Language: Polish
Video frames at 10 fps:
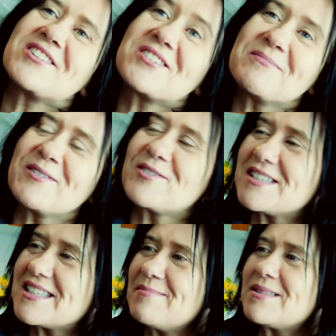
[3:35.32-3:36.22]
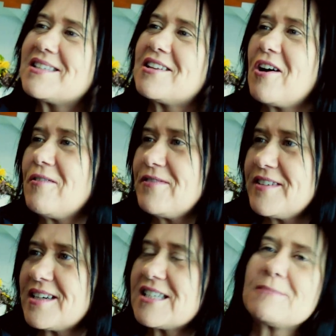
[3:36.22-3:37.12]
Życzymy wszystkim
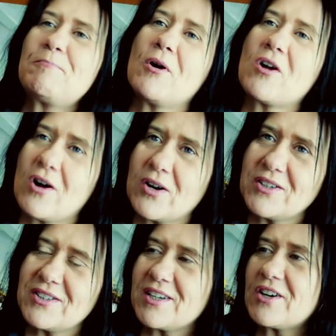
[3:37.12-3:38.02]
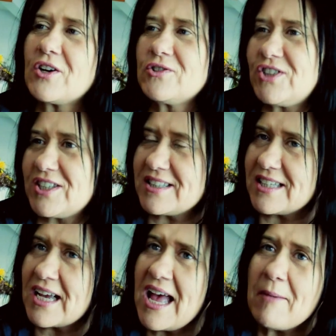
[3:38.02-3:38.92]
zdrowych, spokojnych,
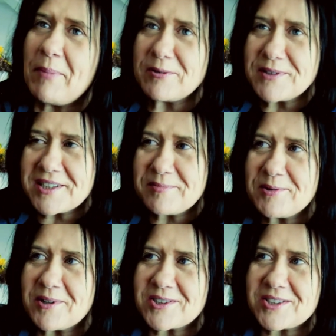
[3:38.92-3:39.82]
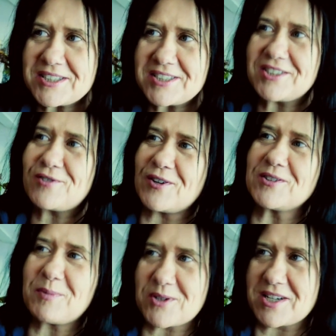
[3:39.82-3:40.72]
rodzinnych, pełnych miłości
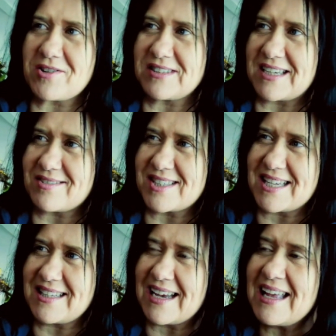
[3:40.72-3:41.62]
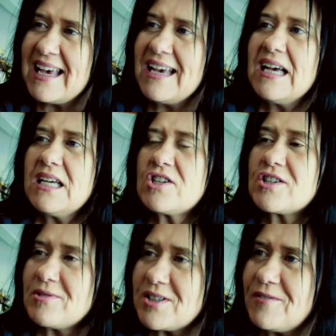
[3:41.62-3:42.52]
świąt Bożego Narodzenia i
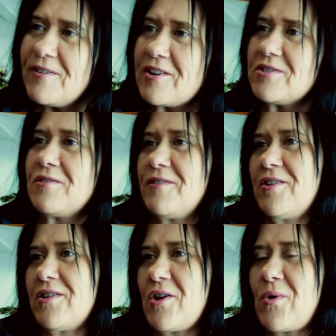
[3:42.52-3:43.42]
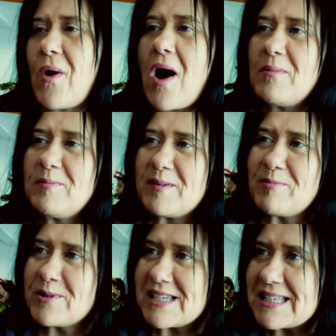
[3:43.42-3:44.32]
szczęśliwego Nowego Roku. Oby Pan
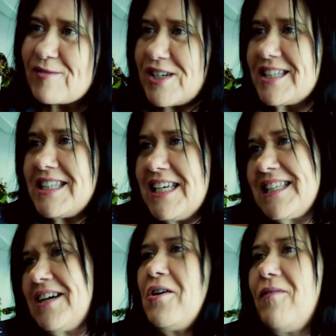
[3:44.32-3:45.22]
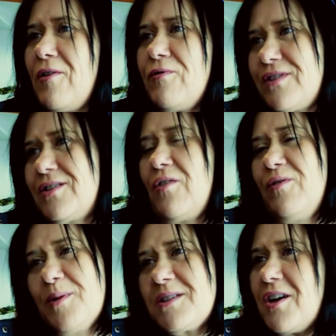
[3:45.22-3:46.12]
Bóg nas wszystkich zachował w zdrowiu,
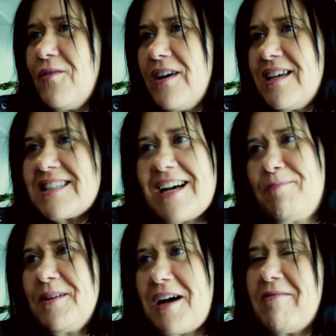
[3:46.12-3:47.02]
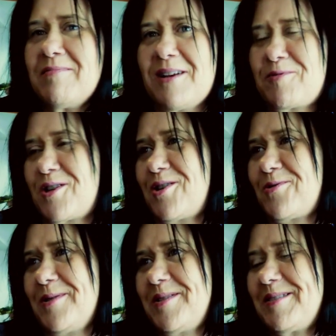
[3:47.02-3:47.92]
bo zdrowie jest kapitałem na
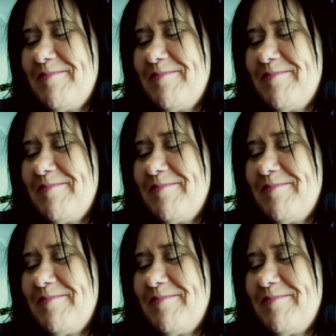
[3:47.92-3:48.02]
przyszłość.